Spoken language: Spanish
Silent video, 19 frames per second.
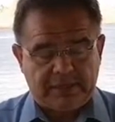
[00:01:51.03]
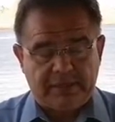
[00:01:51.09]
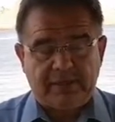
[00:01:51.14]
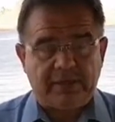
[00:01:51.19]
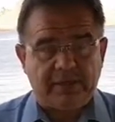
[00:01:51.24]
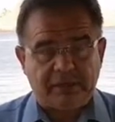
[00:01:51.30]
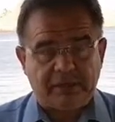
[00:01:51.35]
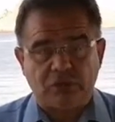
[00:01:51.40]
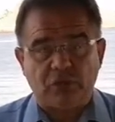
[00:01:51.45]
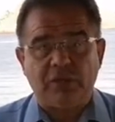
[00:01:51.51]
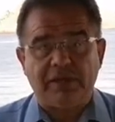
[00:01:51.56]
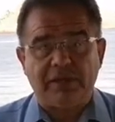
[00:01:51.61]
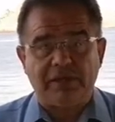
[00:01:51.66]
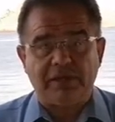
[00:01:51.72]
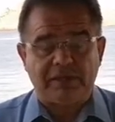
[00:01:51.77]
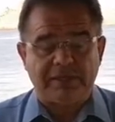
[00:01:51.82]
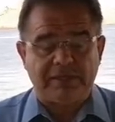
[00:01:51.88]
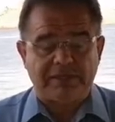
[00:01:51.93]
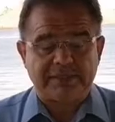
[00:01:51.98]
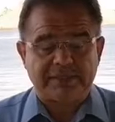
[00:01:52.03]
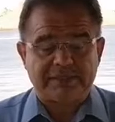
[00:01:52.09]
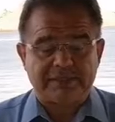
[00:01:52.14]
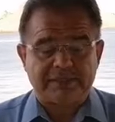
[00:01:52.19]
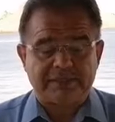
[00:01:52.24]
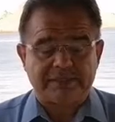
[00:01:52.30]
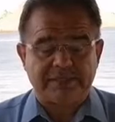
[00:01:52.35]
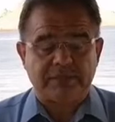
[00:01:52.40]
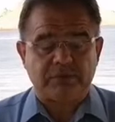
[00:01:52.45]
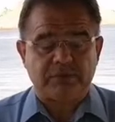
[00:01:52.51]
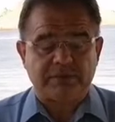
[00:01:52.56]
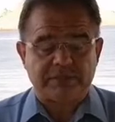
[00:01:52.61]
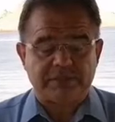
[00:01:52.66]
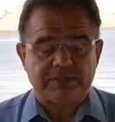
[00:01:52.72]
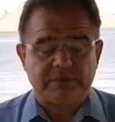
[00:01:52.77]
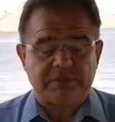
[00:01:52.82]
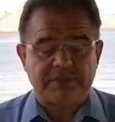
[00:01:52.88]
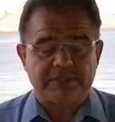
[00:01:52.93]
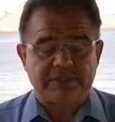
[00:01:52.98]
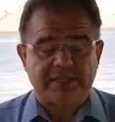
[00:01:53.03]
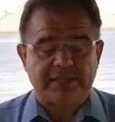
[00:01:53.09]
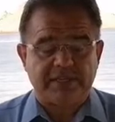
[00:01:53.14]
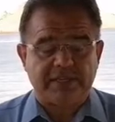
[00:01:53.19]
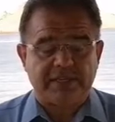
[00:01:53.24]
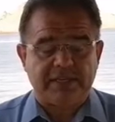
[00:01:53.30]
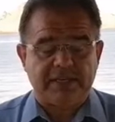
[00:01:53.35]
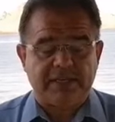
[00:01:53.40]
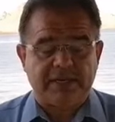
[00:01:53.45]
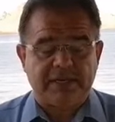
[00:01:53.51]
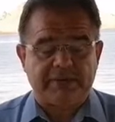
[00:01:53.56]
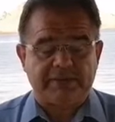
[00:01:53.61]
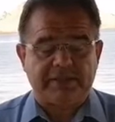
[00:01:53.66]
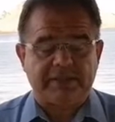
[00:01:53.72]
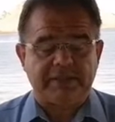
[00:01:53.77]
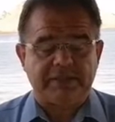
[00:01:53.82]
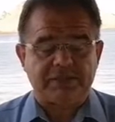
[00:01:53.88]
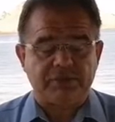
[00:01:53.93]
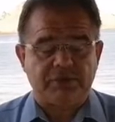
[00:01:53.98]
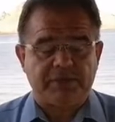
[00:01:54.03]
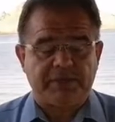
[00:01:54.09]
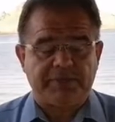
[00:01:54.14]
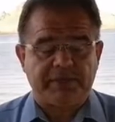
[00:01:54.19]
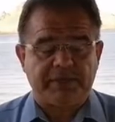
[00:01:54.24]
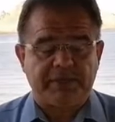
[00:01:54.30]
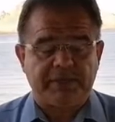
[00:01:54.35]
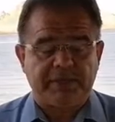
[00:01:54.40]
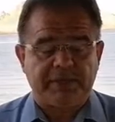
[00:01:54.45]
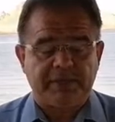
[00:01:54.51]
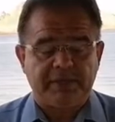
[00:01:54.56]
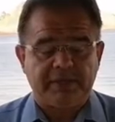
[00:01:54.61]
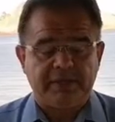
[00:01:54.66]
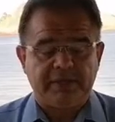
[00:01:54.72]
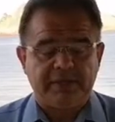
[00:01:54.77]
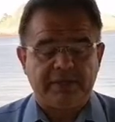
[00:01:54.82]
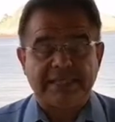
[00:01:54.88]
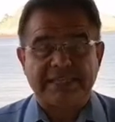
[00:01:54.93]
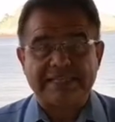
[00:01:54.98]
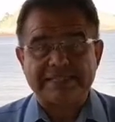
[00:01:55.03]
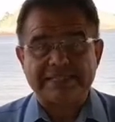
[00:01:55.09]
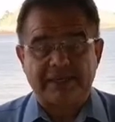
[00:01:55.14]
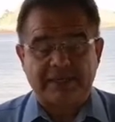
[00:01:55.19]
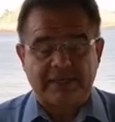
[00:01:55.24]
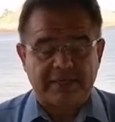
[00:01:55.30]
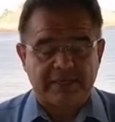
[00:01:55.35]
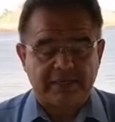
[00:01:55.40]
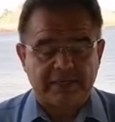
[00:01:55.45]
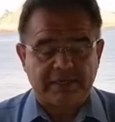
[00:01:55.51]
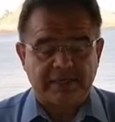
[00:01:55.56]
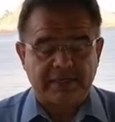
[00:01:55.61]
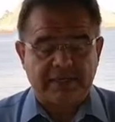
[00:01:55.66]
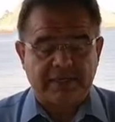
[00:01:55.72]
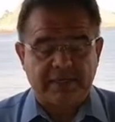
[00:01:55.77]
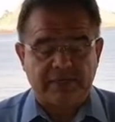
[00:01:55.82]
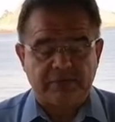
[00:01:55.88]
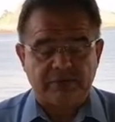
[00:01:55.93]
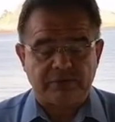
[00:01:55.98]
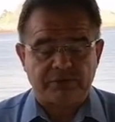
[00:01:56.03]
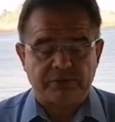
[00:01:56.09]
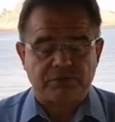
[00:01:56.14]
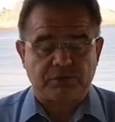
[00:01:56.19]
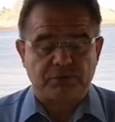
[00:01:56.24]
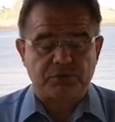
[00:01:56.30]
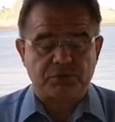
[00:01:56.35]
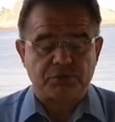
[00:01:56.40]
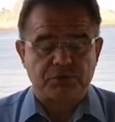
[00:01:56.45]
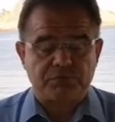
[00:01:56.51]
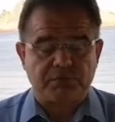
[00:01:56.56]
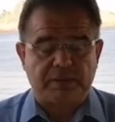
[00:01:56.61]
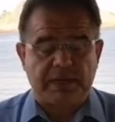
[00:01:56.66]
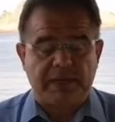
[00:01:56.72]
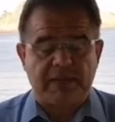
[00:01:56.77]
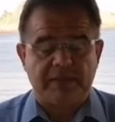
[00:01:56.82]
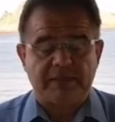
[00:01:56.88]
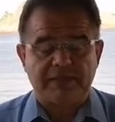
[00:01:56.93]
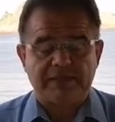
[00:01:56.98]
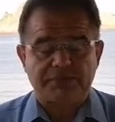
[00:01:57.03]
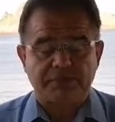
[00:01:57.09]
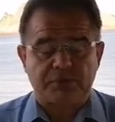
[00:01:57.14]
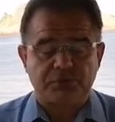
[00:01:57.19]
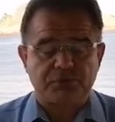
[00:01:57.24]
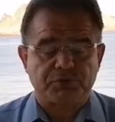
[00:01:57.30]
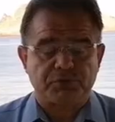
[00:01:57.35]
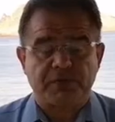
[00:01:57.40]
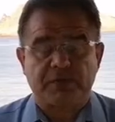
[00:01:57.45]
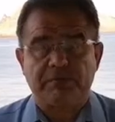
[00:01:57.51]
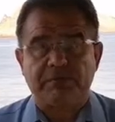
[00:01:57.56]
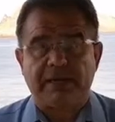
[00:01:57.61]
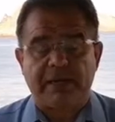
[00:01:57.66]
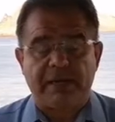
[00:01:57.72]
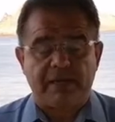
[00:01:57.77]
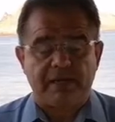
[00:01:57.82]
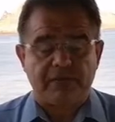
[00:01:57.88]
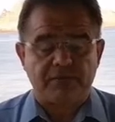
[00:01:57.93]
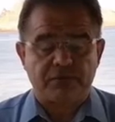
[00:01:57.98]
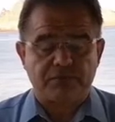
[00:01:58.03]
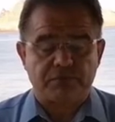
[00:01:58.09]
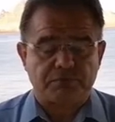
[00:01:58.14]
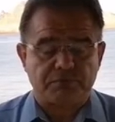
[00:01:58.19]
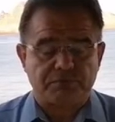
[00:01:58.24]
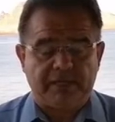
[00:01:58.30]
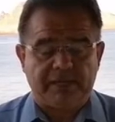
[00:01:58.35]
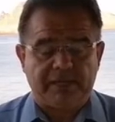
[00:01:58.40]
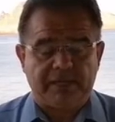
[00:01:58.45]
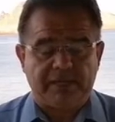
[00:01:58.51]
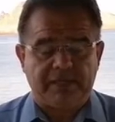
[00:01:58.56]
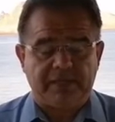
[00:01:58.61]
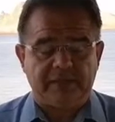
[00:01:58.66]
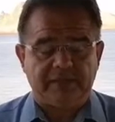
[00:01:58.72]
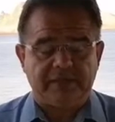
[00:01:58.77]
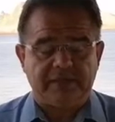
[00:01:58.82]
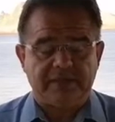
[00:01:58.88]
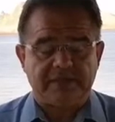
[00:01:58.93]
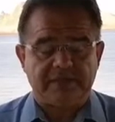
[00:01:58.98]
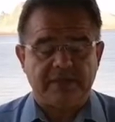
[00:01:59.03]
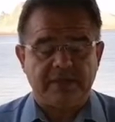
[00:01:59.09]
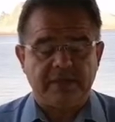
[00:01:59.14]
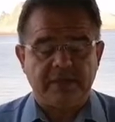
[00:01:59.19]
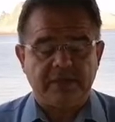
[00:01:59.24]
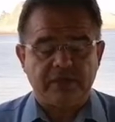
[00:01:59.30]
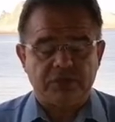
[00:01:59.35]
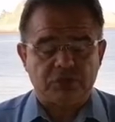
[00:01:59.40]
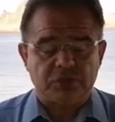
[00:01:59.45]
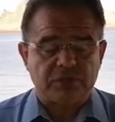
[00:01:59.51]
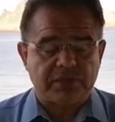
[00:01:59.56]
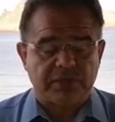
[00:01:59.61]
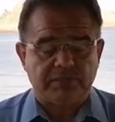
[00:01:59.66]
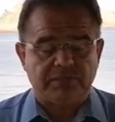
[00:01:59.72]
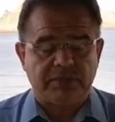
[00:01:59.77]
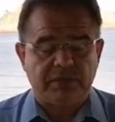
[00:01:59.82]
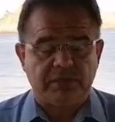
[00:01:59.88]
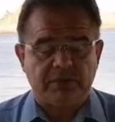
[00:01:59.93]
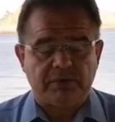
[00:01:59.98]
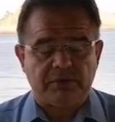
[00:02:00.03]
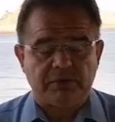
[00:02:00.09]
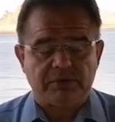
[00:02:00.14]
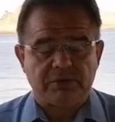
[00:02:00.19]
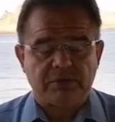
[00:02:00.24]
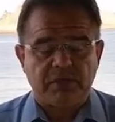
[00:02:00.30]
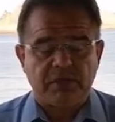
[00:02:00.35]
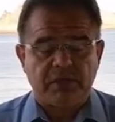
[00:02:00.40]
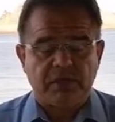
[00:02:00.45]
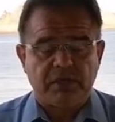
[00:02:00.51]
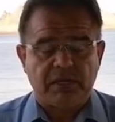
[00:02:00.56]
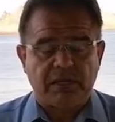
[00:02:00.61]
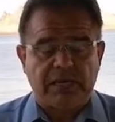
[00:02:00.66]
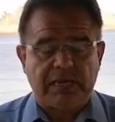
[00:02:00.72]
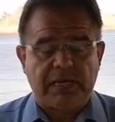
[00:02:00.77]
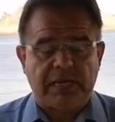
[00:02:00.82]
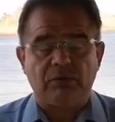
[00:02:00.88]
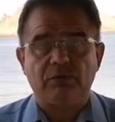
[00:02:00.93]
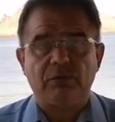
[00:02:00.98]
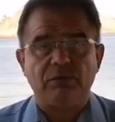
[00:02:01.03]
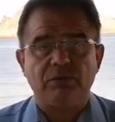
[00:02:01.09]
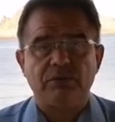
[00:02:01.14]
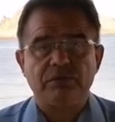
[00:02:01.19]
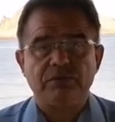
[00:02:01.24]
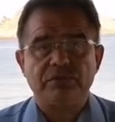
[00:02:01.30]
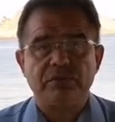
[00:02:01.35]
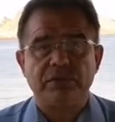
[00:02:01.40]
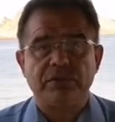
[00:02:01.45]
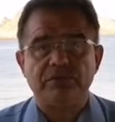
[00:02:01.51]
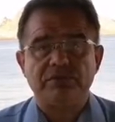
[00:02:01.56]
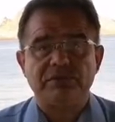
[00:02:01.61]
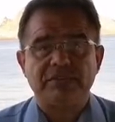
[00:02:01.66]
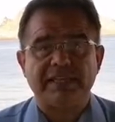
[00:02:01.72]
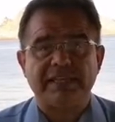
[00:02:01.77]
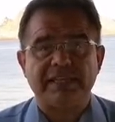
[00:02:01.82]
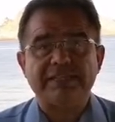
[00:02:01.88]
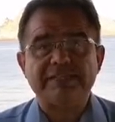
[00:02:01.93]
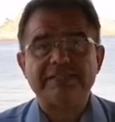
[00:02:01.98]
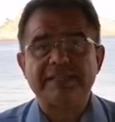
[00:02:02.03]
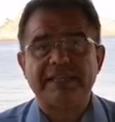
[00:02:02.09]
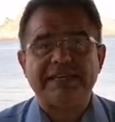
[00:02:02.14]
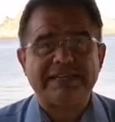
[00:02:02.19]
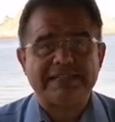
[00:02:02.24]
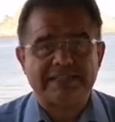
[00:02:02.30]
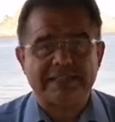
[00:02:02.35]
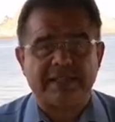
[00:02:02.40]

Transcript: eh, todas las situaciones que habrán de sobrevenir, que serán entregados por sus padres, por sus hermanos, sus parientes, sus amigos. Algunos de ustedes les